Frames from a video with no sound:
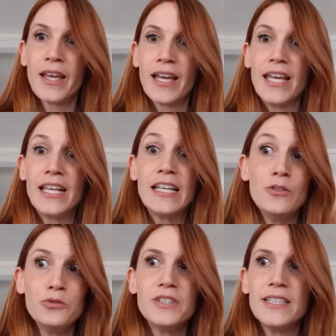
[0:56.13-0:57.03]
et qu'il
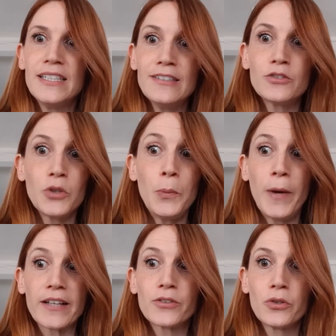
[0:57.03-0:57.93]
n'utilise que
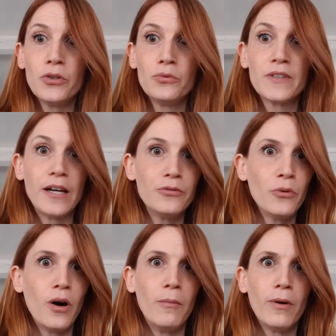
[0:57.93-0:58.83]
parce que nous
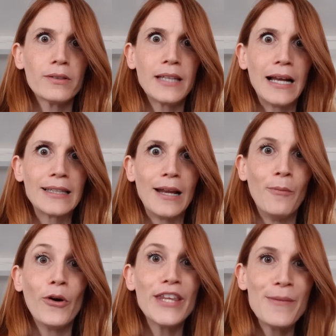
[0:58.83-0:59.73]
avons un mental
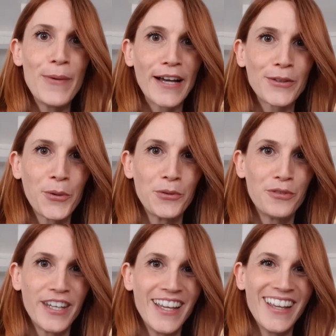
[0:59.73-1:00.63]
tellement
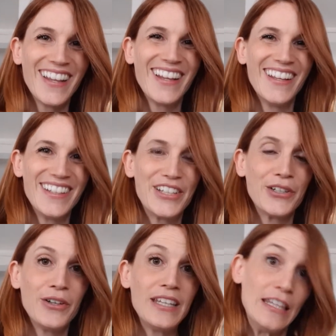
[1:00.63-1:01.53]
hypertrophié
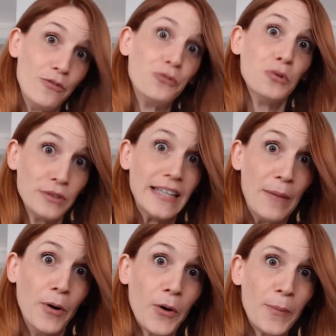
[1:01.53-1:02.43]
qu'il faut
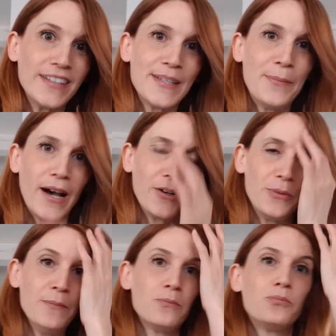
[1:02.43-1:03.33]
d'abord passer par
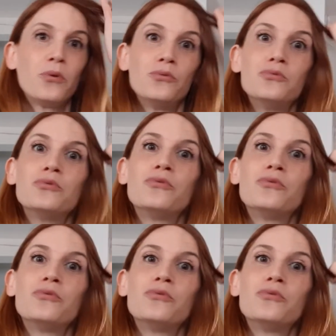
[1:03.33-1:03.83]
lui pour nous